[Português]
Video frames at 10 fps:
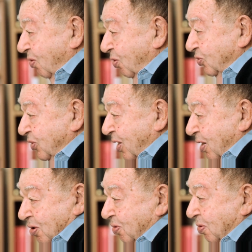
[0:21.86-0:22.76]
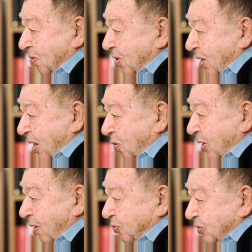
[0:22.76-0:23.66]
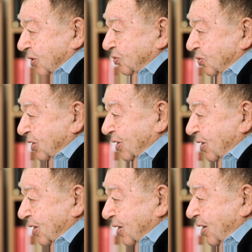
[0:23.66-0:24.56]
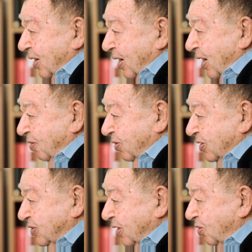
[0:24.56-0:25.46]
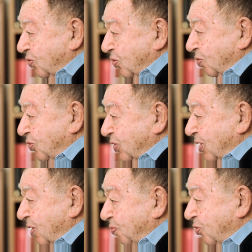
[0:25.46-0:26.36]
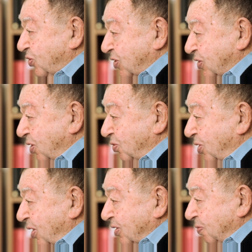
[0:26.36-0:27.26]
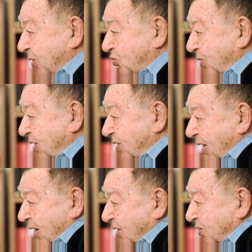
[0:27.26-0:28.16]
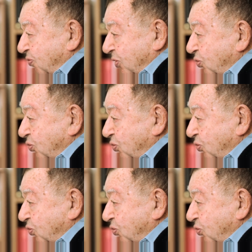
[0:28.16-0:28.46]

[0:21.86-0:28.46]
onde é um, é um campo tanto de evasão como de projeção de personalidade, enfim,